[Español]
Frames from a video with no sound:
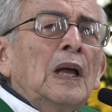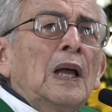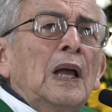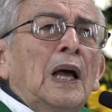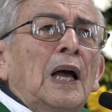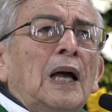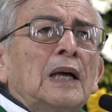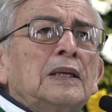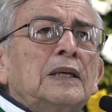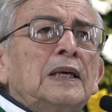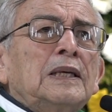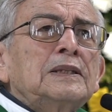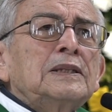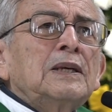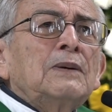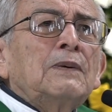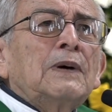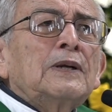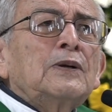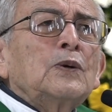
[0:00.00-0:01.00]
aquí hace
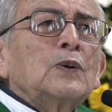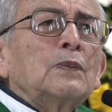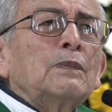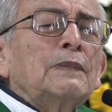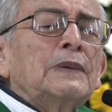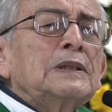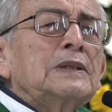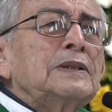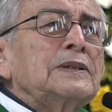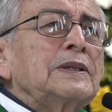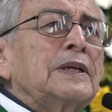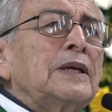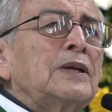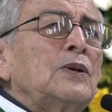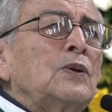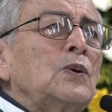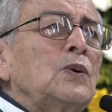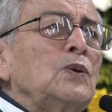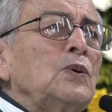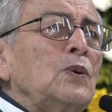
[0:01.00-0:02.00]
varios meses que
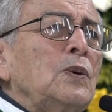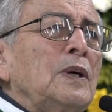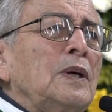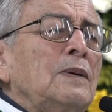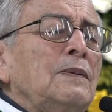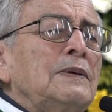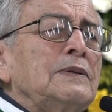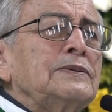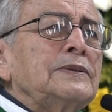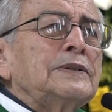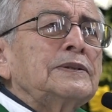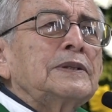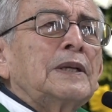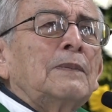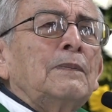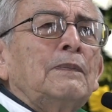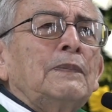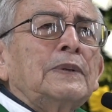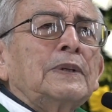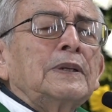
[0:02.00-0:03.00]
no llueve, se están
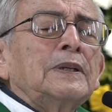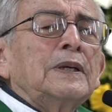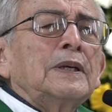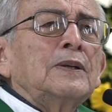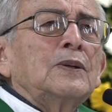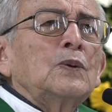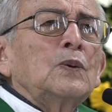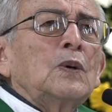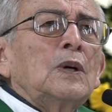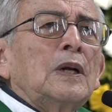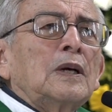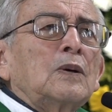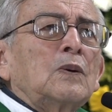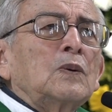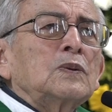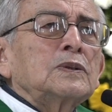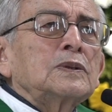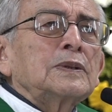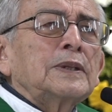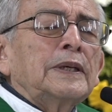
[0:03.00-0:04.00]
perdiendo la
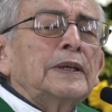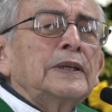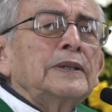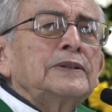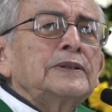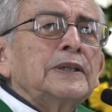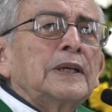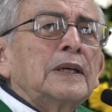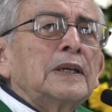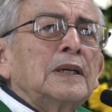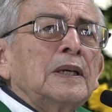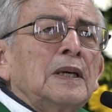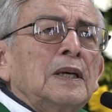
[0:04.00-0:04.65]
cosecha.